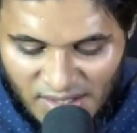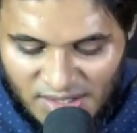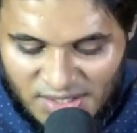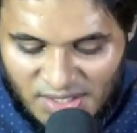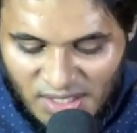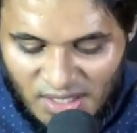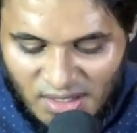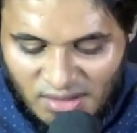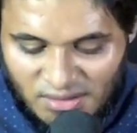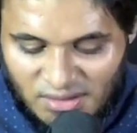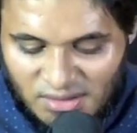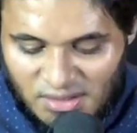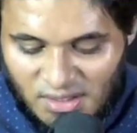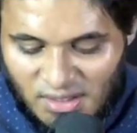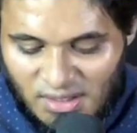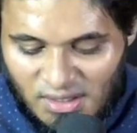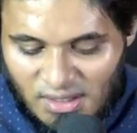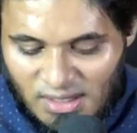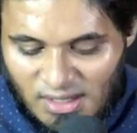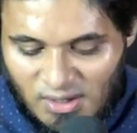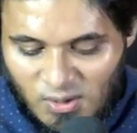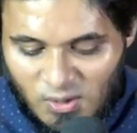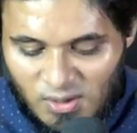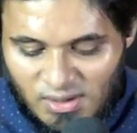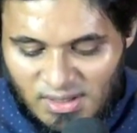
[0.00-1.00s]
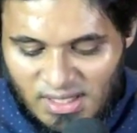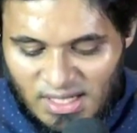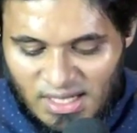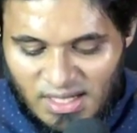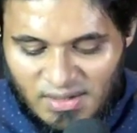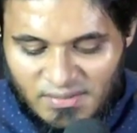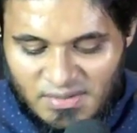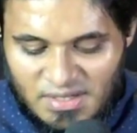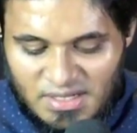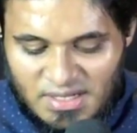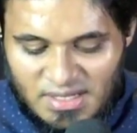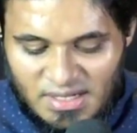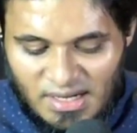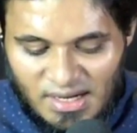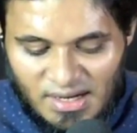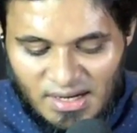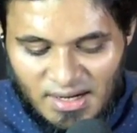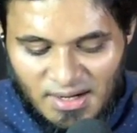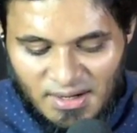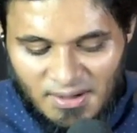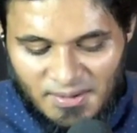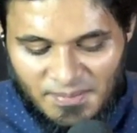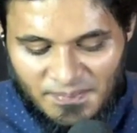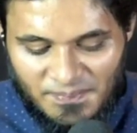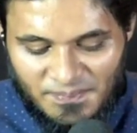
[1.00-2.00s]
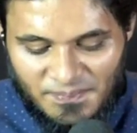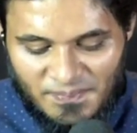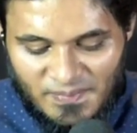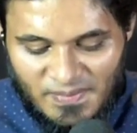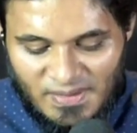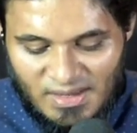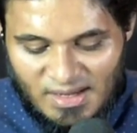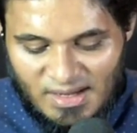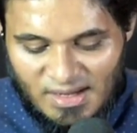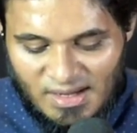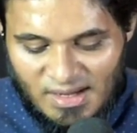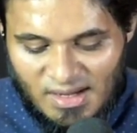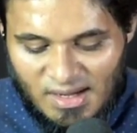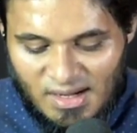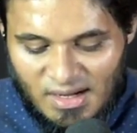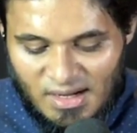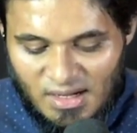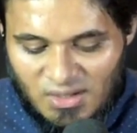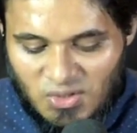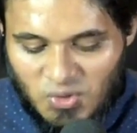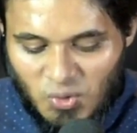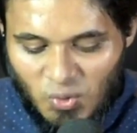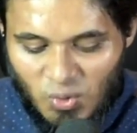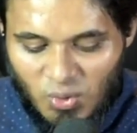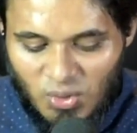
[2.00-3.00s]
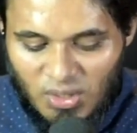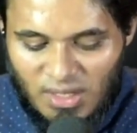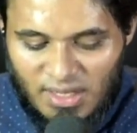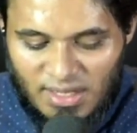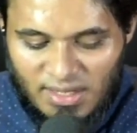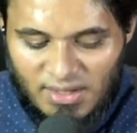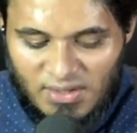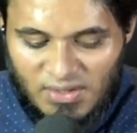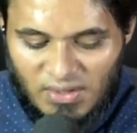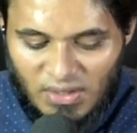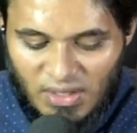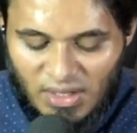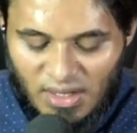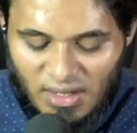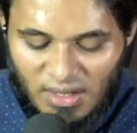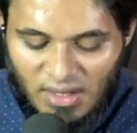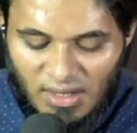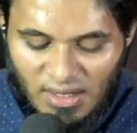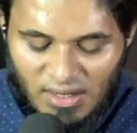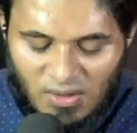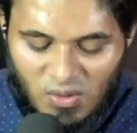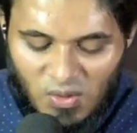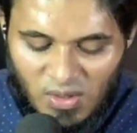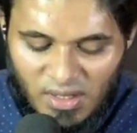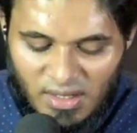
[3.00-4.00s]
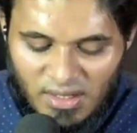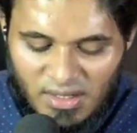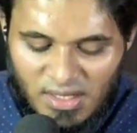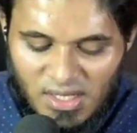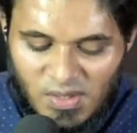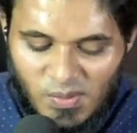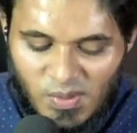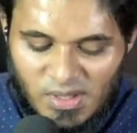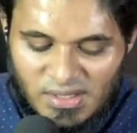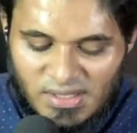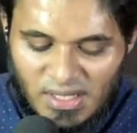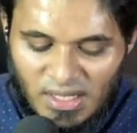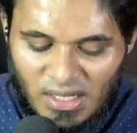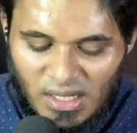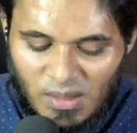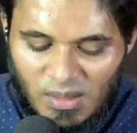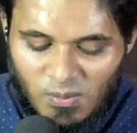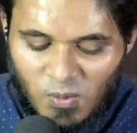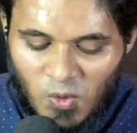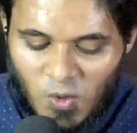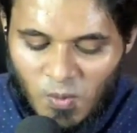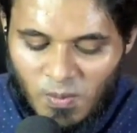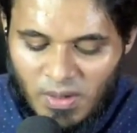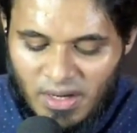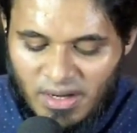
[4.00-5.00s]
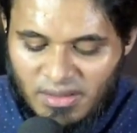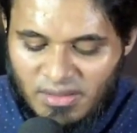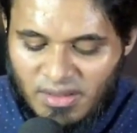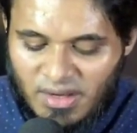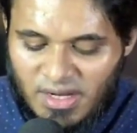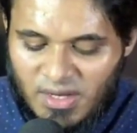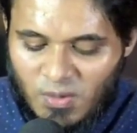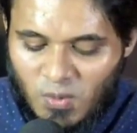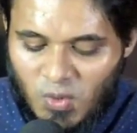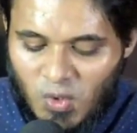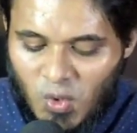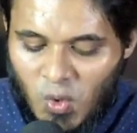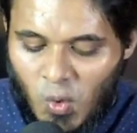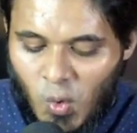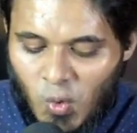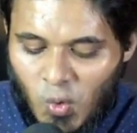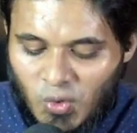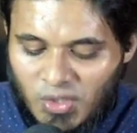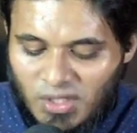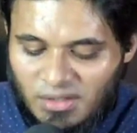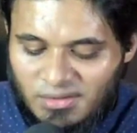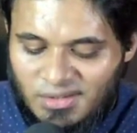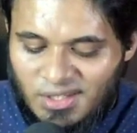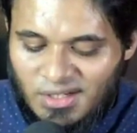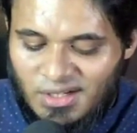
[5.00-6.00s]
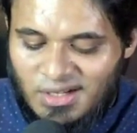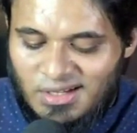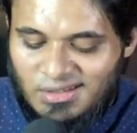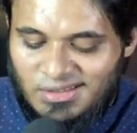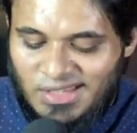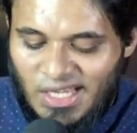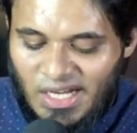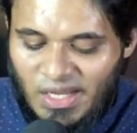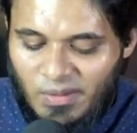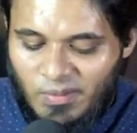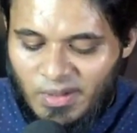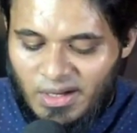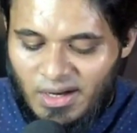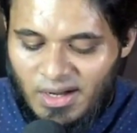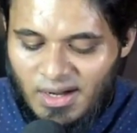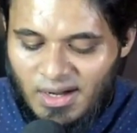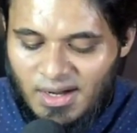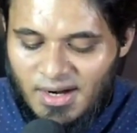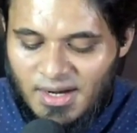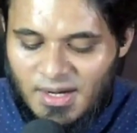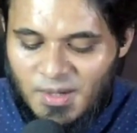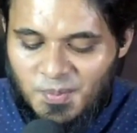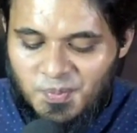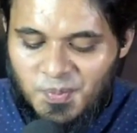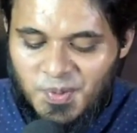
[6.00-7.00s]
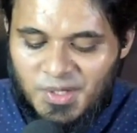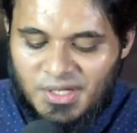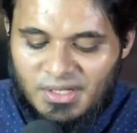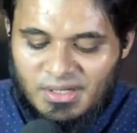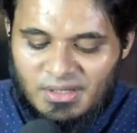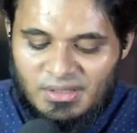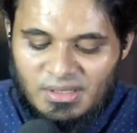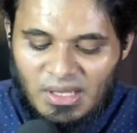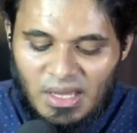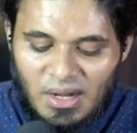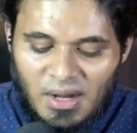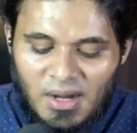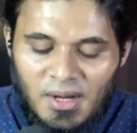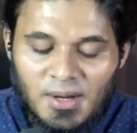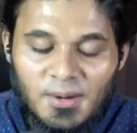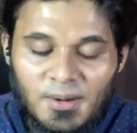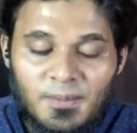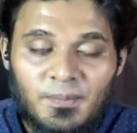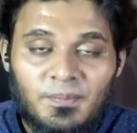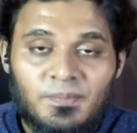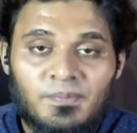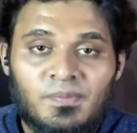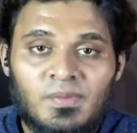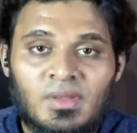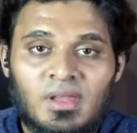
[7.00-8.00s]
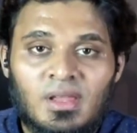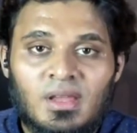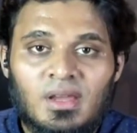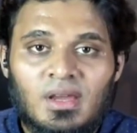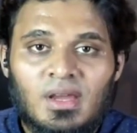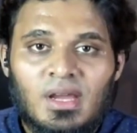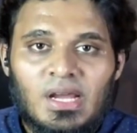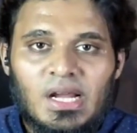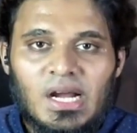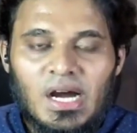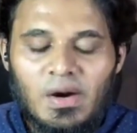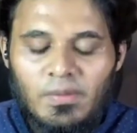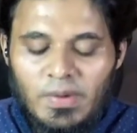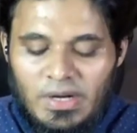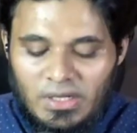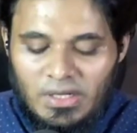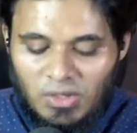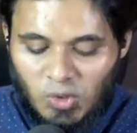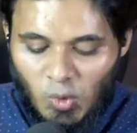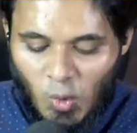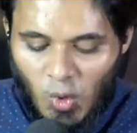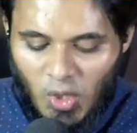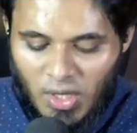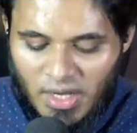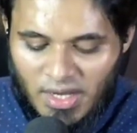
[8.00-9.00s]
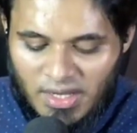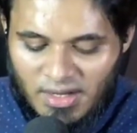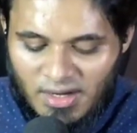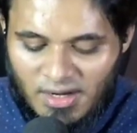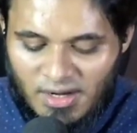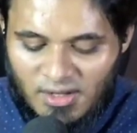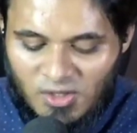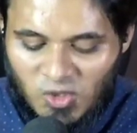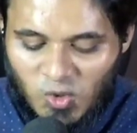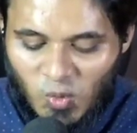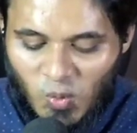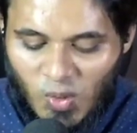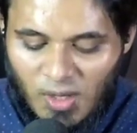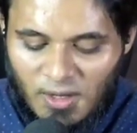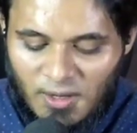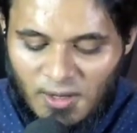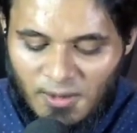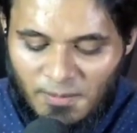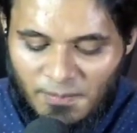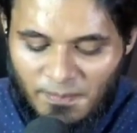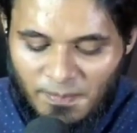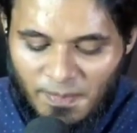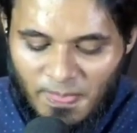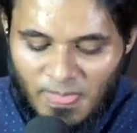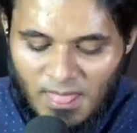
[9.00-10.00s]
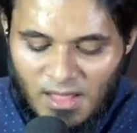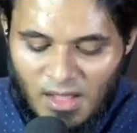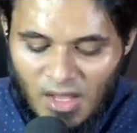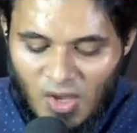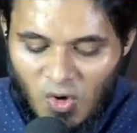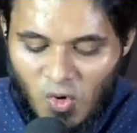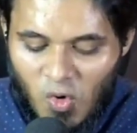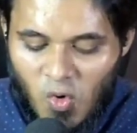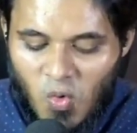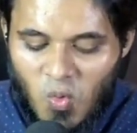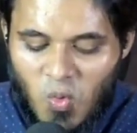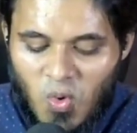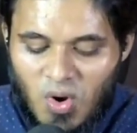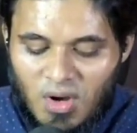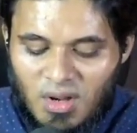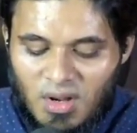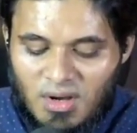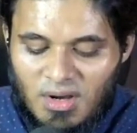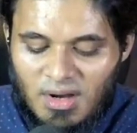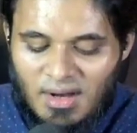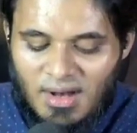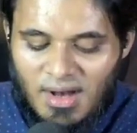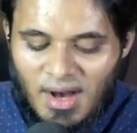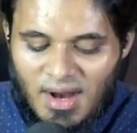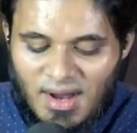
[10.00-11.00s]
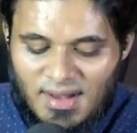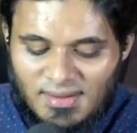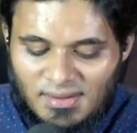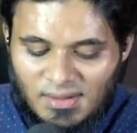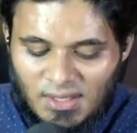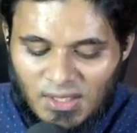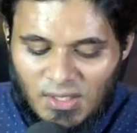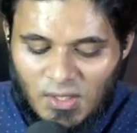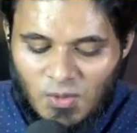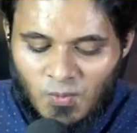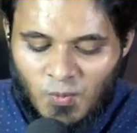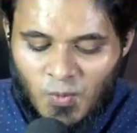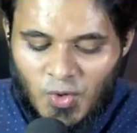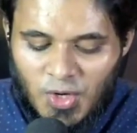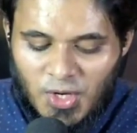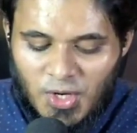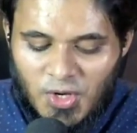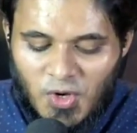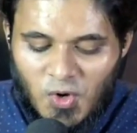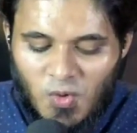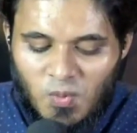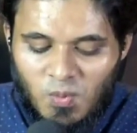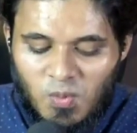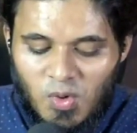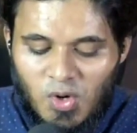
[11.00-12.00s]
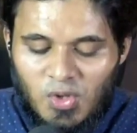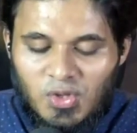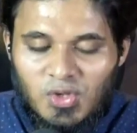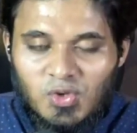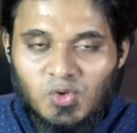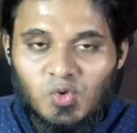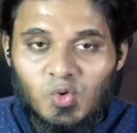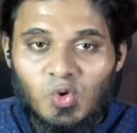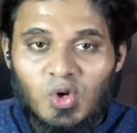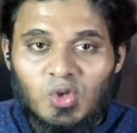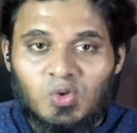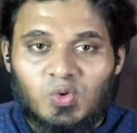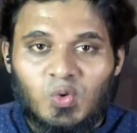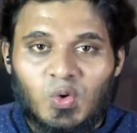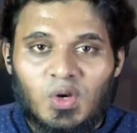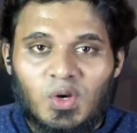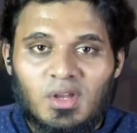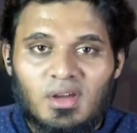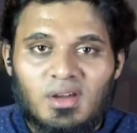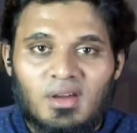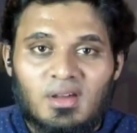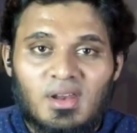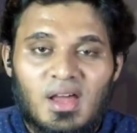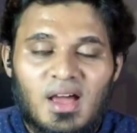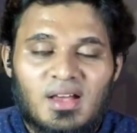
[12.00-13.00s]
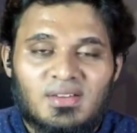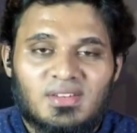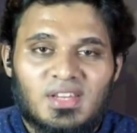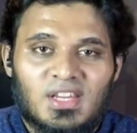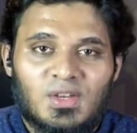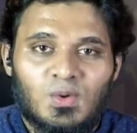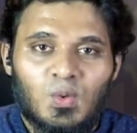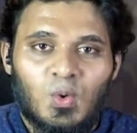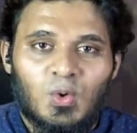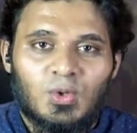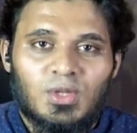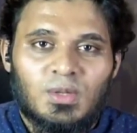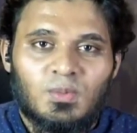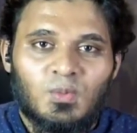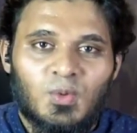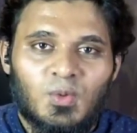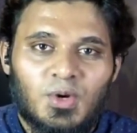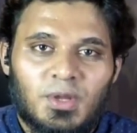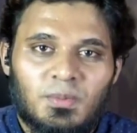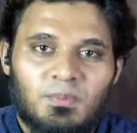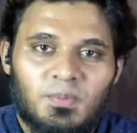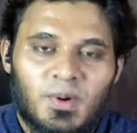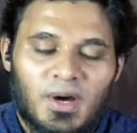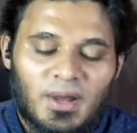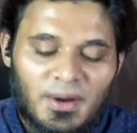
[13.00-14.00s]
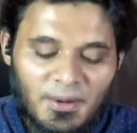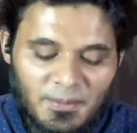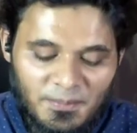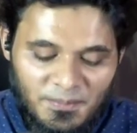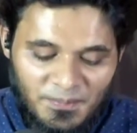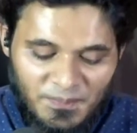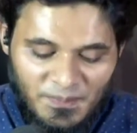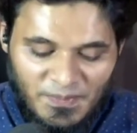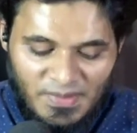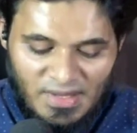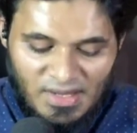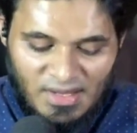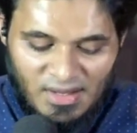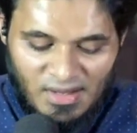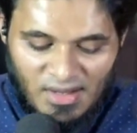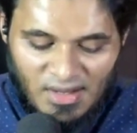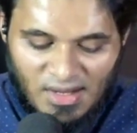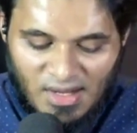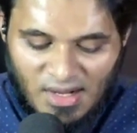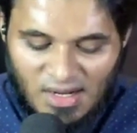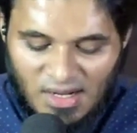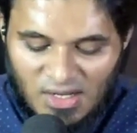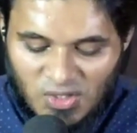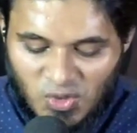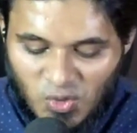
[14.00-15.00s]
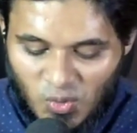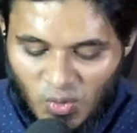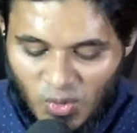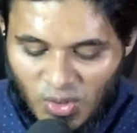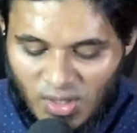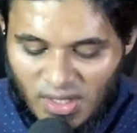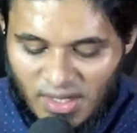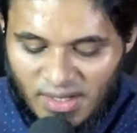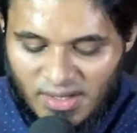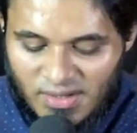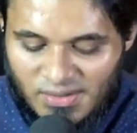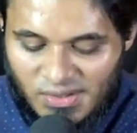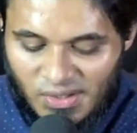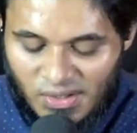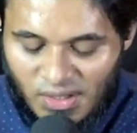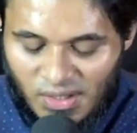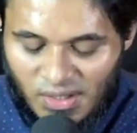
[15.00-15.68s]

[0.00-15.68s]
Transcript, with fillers: ஐஷா ரதியுல்லாஹ் ஒன்று அறிவிக்கிறார்கள் அசூலுல்லாஹி சல்லல்லாஹு அலேஹி வசல்லம் ஒரு மனிதரை ஒரு கூட்டத்திற்கு தலைவராக அனுப்பி இருந்தார்கள் அவர் தொழுகை நடத்துவார் ஒவ்வொரு ரக்காத்தையும் முடிக்கும் போது சூரத்துல் இஹ்லாஸை ஓதி முடிப்பார் அசூலுல்லாஹி